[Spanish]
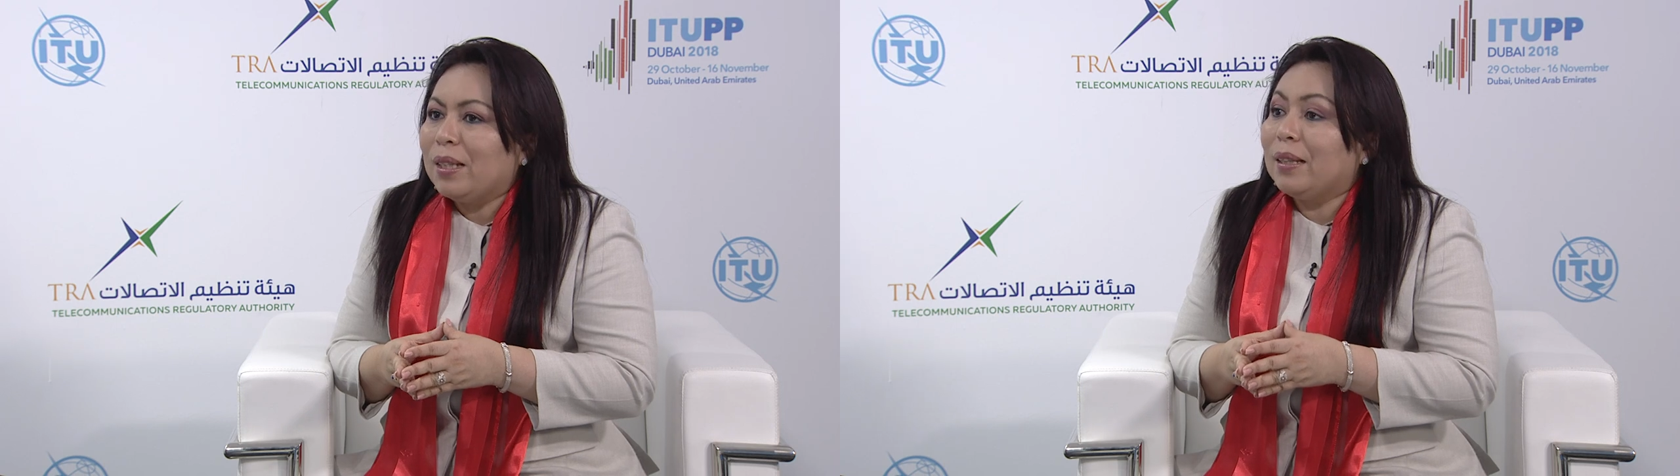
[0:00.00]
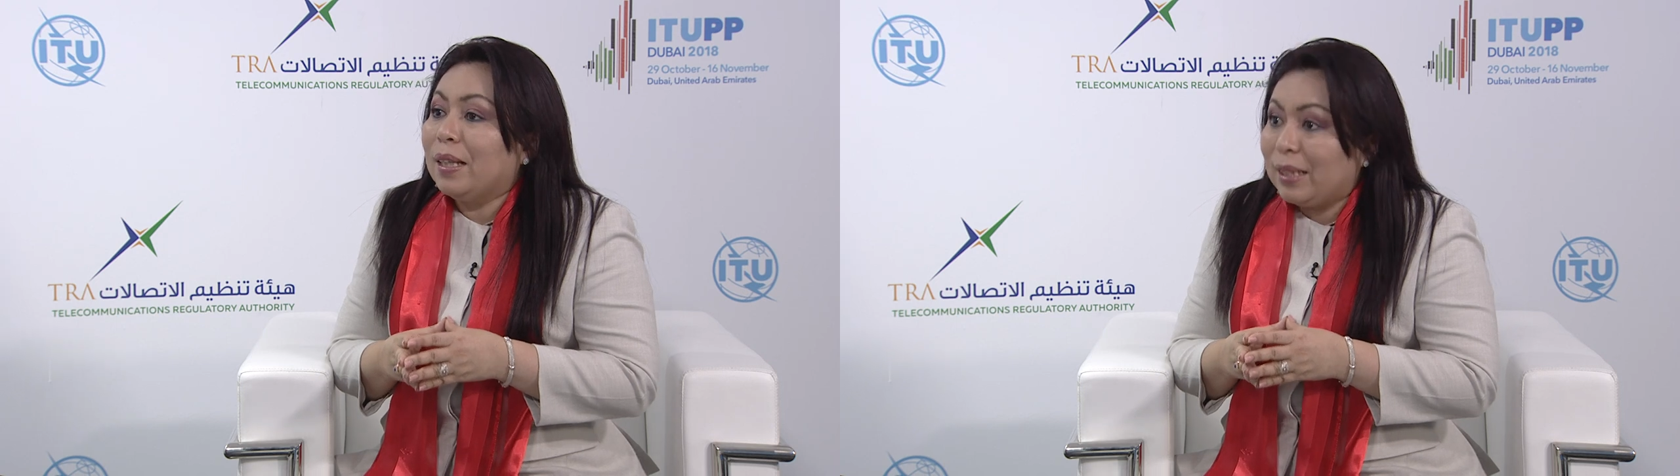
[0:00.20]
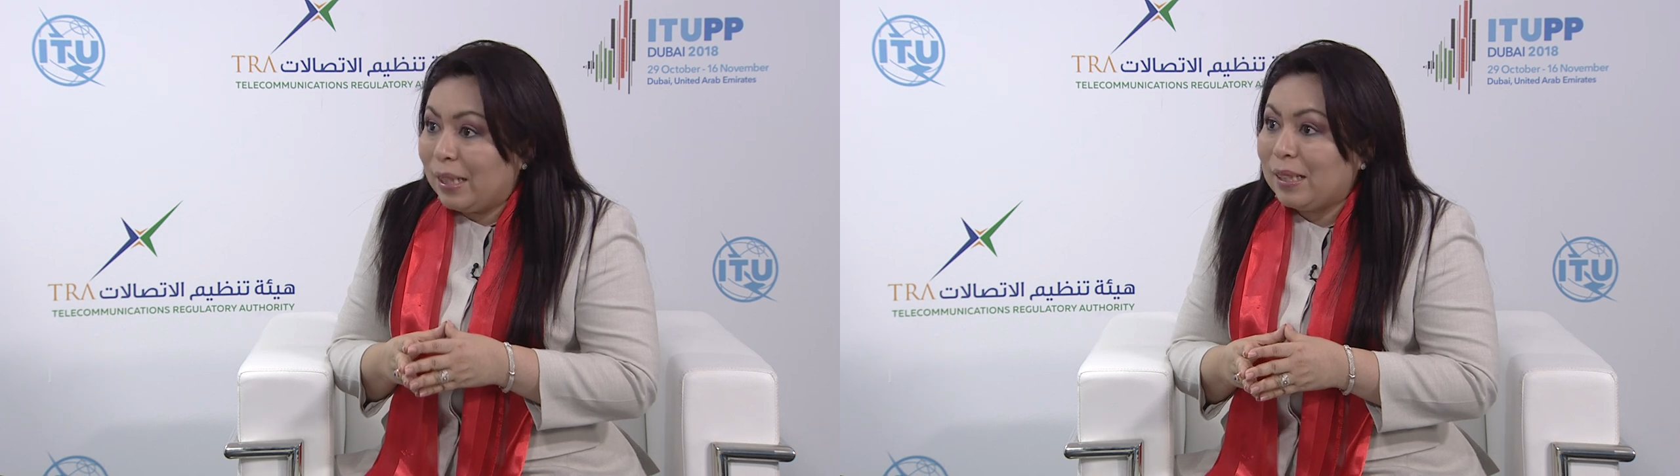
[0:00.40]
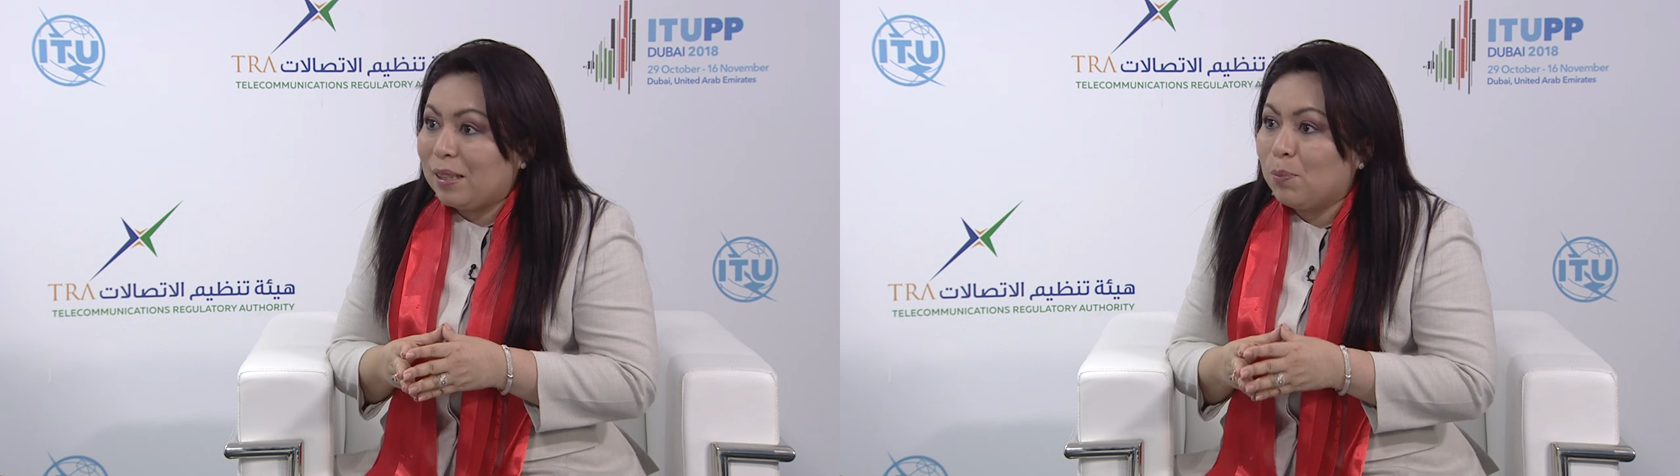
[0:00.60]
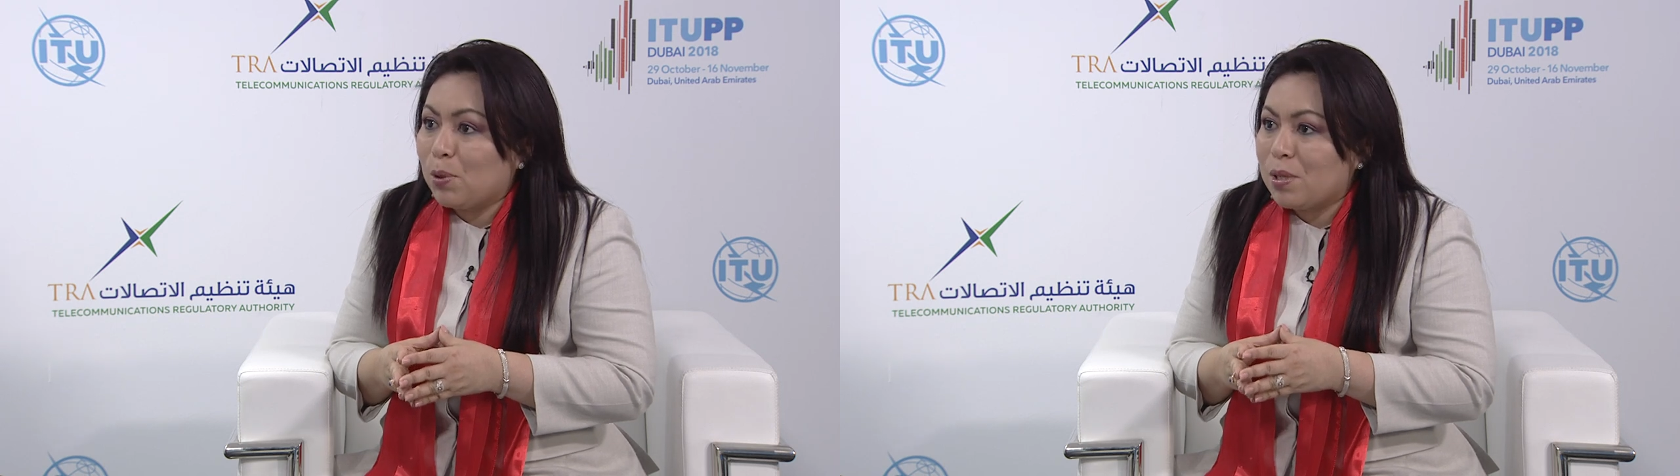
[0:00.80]
la gran
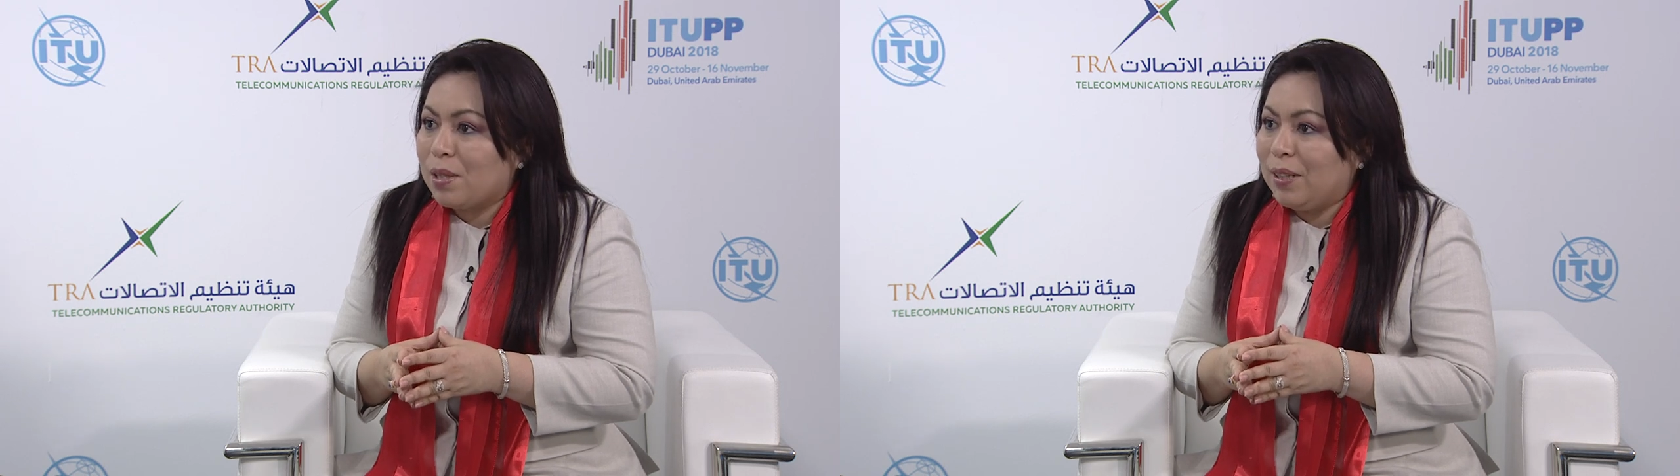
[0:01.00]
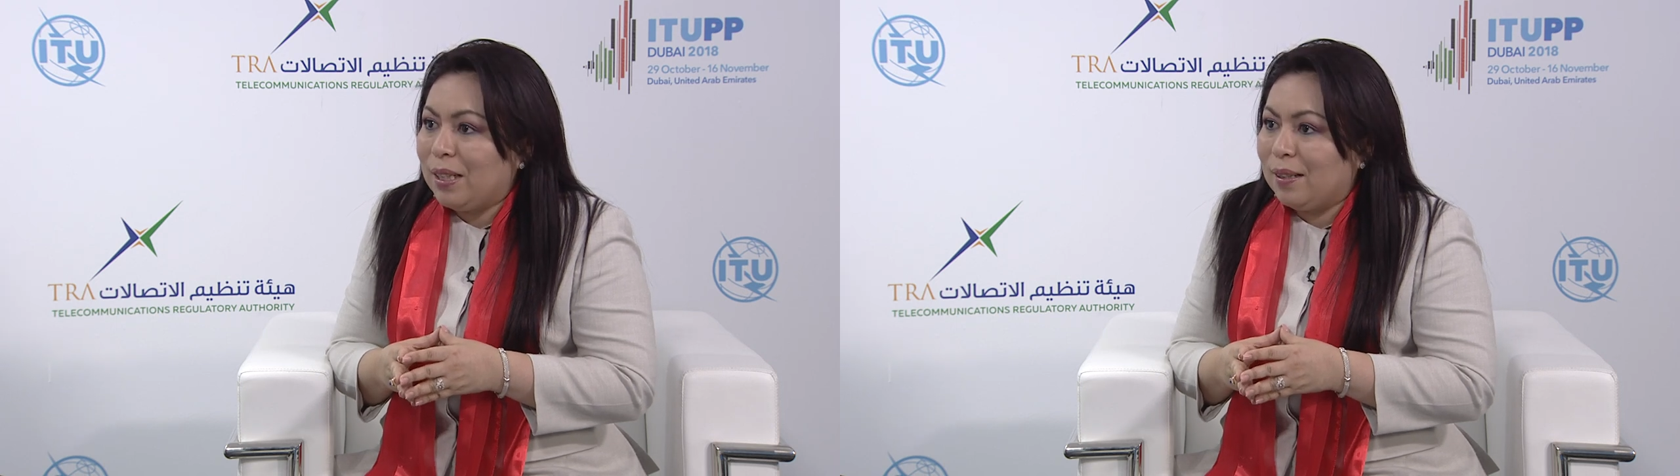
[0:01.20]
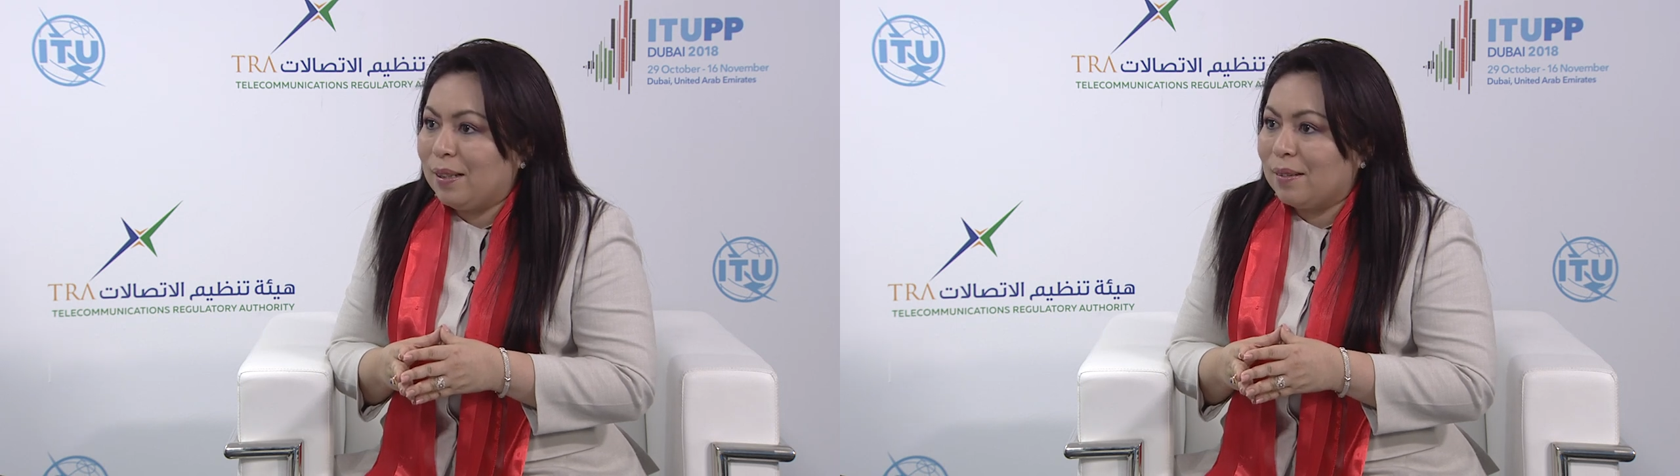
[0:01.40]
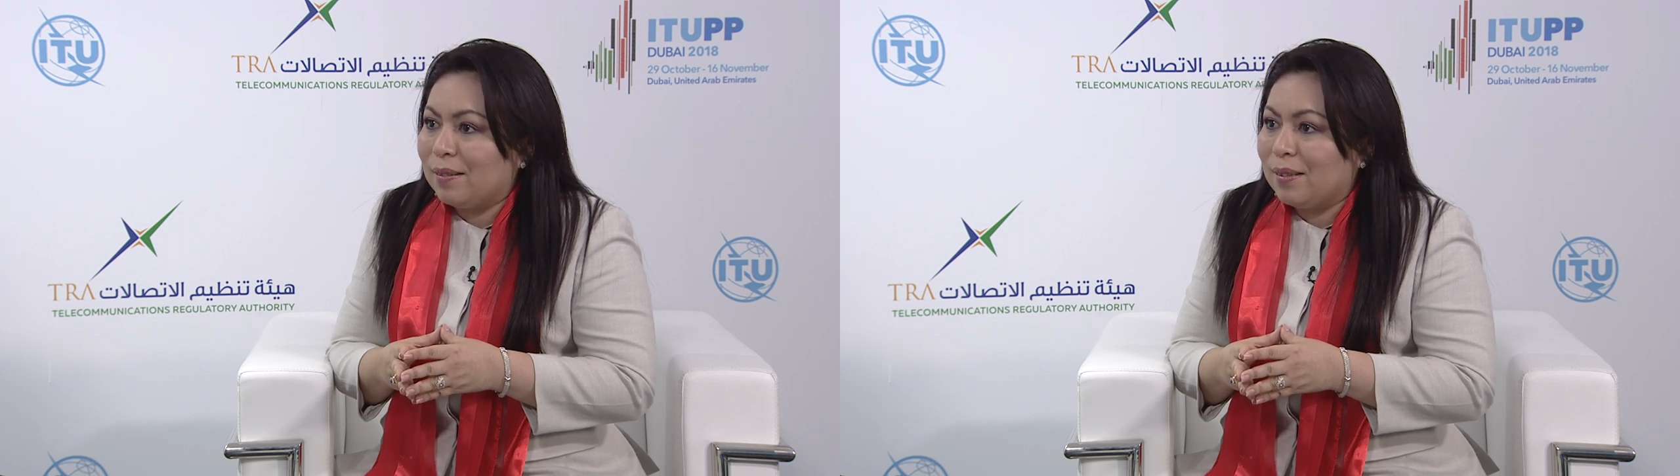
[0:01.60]
responsabilidad